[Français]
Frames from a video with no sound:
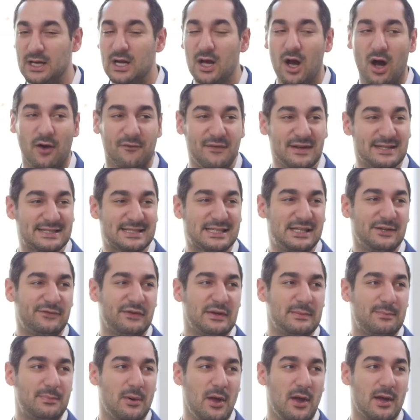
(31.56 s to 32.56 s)
En fait, ce qui
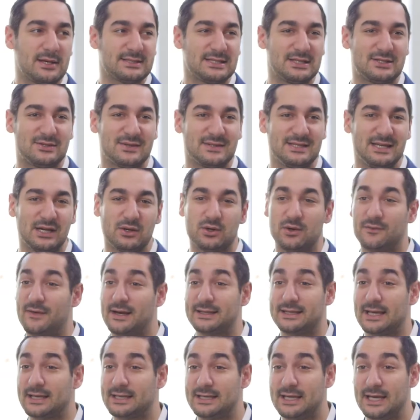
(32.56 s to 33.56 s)
fait peur, c'est de se dire qu'on va
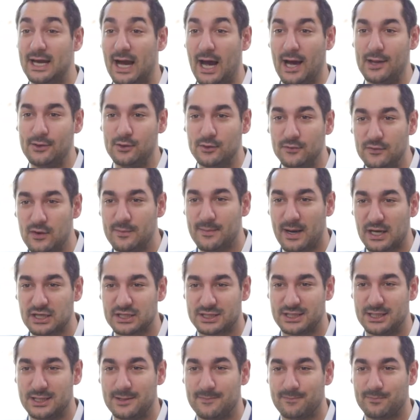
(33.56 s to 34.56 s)
attaquer un nouveau
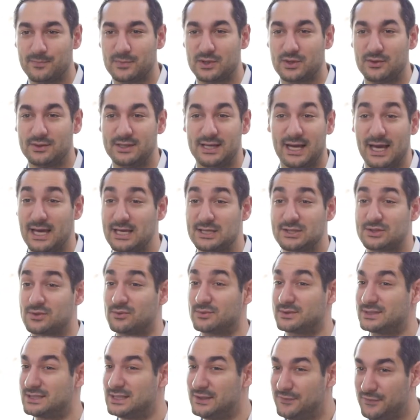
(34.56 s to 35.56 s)
marché, que des règles
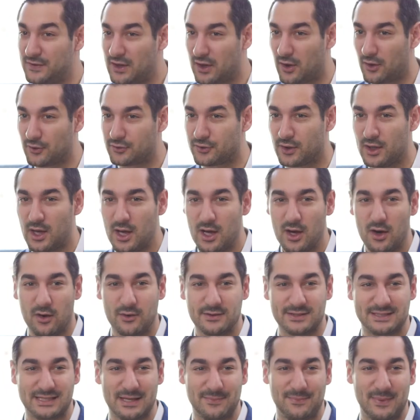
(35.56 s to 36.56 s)
sont différentes.
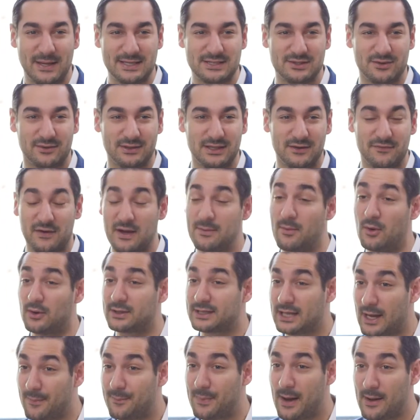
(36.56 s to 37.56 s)
On ne sait pas si on est vraiment
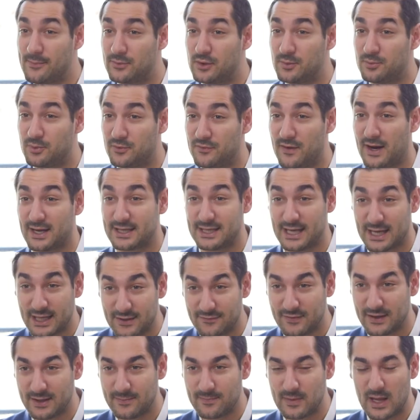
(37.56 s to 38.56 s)
capable de pouvoir y arriver.